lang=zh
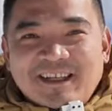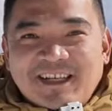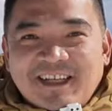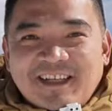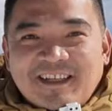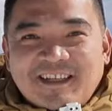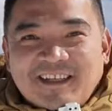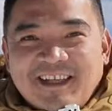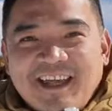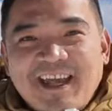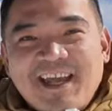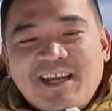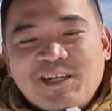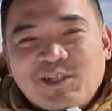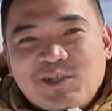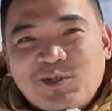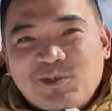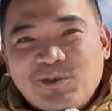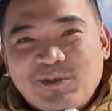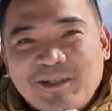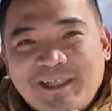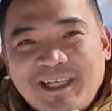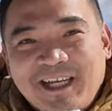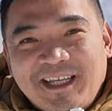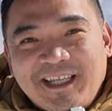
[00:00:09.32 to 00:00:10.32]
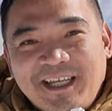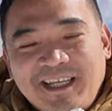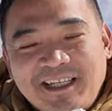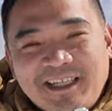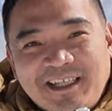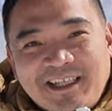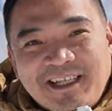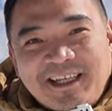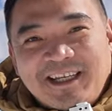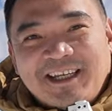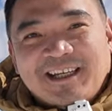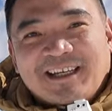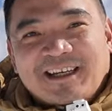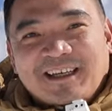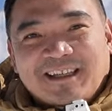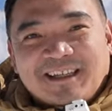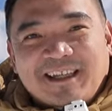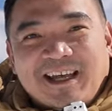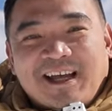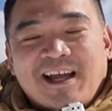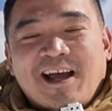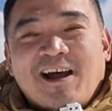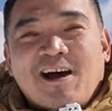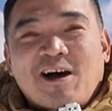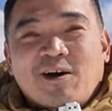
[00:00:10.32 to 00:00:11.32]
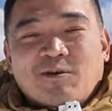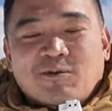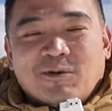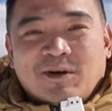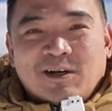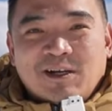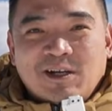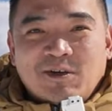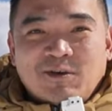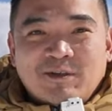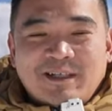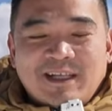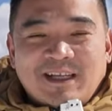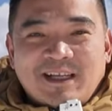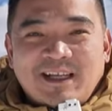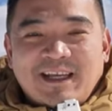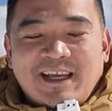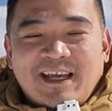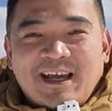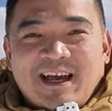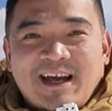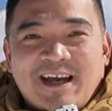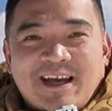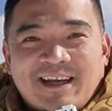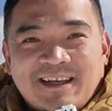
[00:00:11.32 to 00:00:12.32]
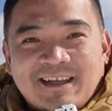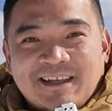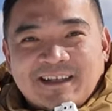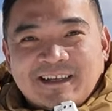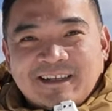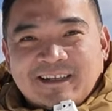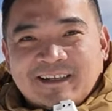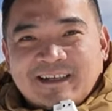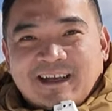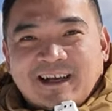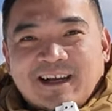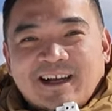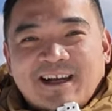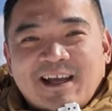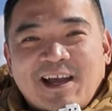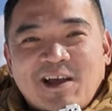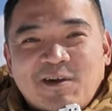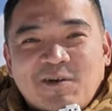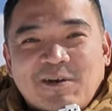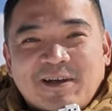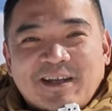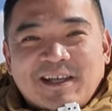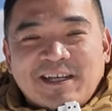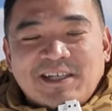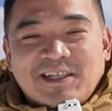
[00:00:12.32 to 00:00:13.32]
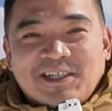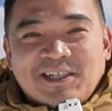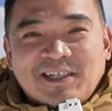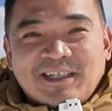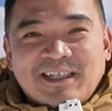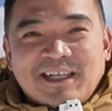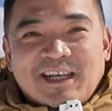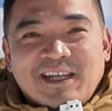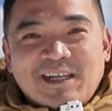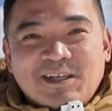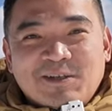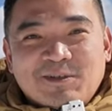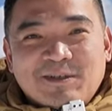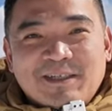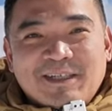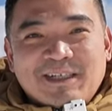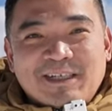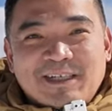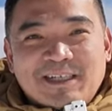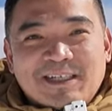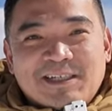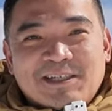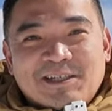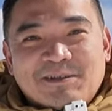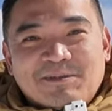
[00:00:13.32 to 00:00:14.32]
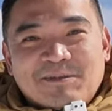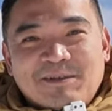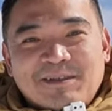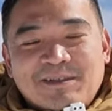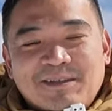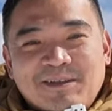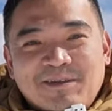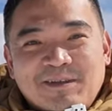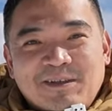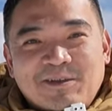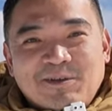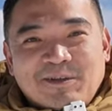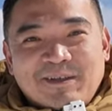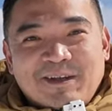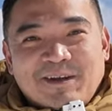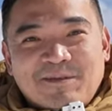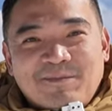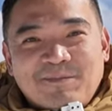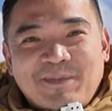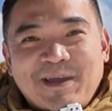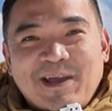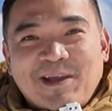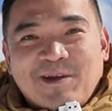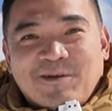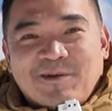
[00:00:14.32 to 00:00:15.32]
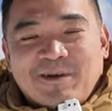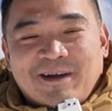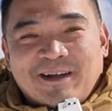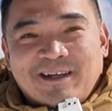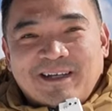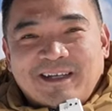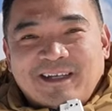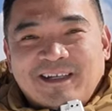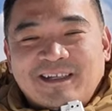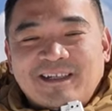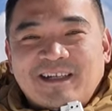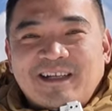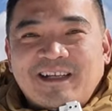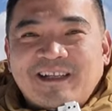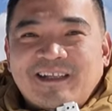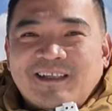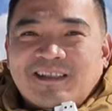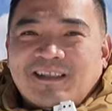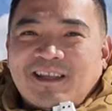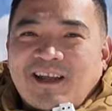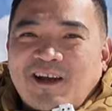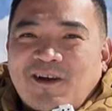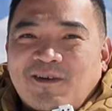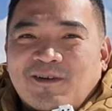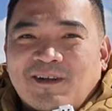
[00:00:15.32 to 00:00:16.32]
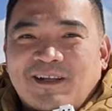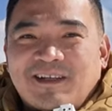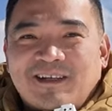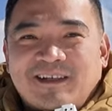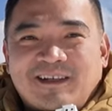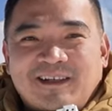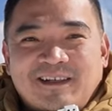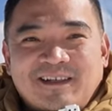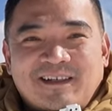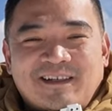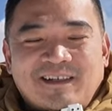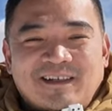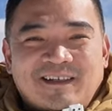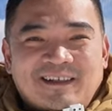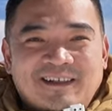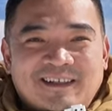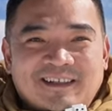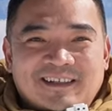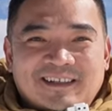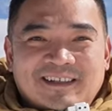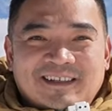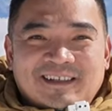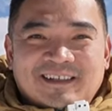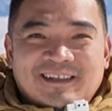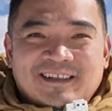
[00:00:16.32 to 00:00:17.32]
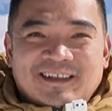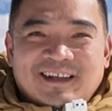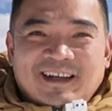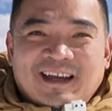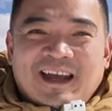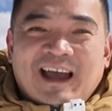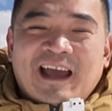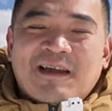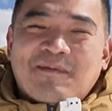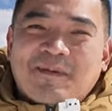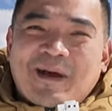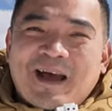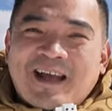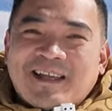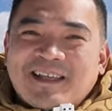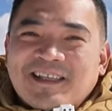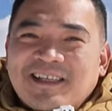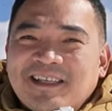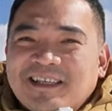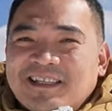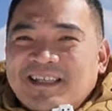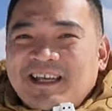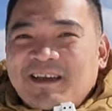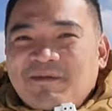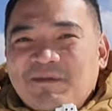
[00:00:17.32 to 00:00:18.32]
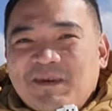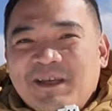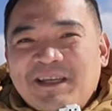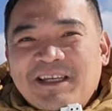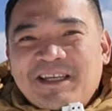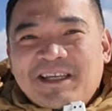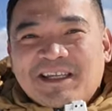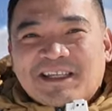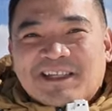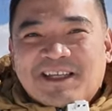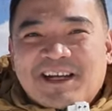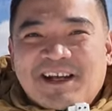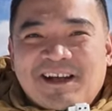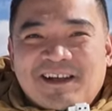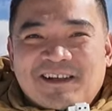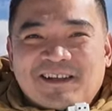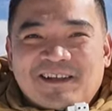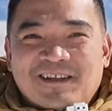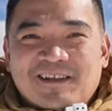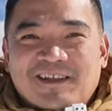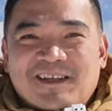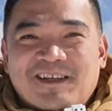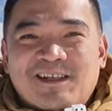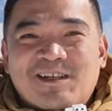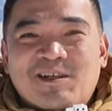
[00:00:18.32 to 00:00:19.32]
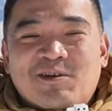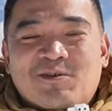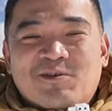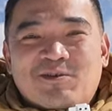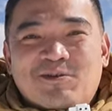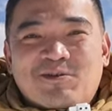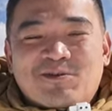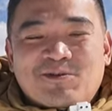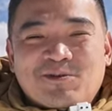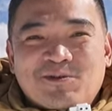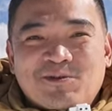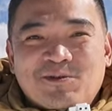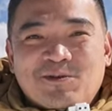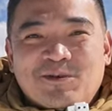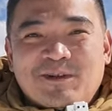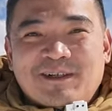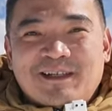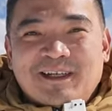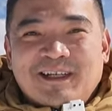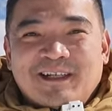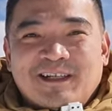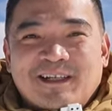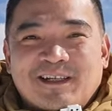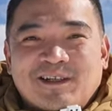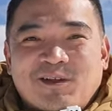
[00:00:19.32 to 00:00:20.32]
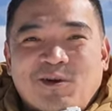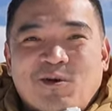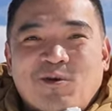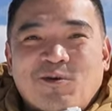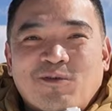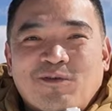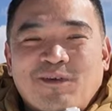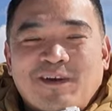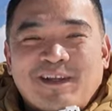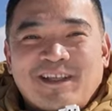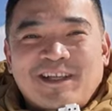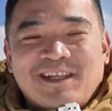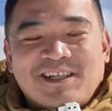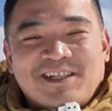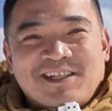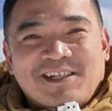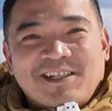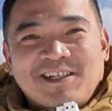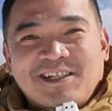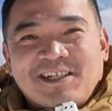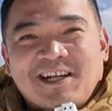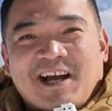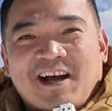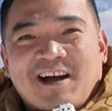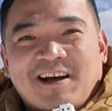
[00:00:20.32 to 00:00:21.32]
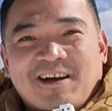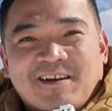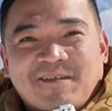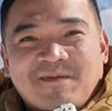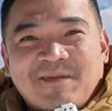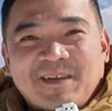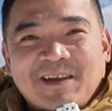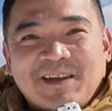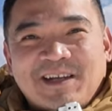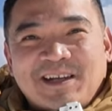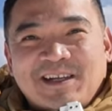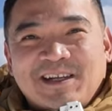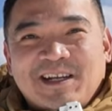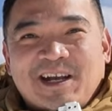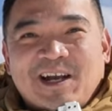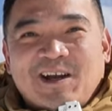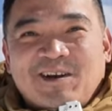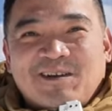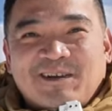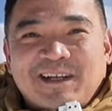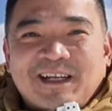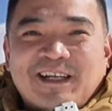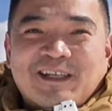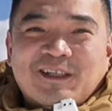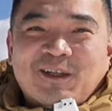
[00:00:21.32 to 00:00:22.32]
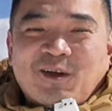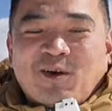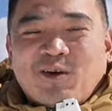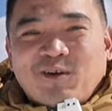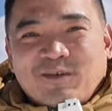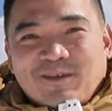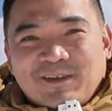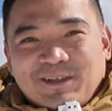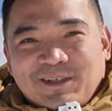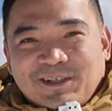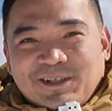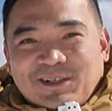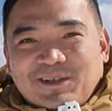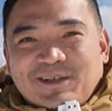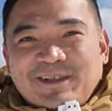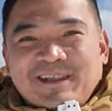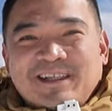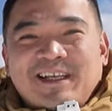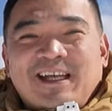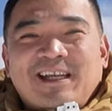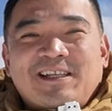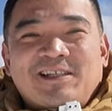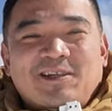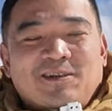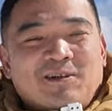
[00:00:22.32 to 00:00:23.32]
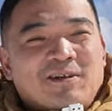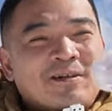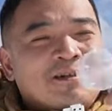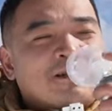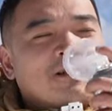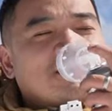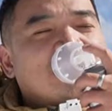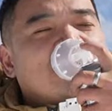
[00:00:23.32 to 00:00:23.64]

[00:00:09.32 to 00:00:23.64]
力，天书接地气。大家好，我是流行力啊！大家看我跟之前流行力是不是有点变化？这个人到了这个海拔四千米以上，它有助于这个头发的生长，然后这个头发就瞬间就……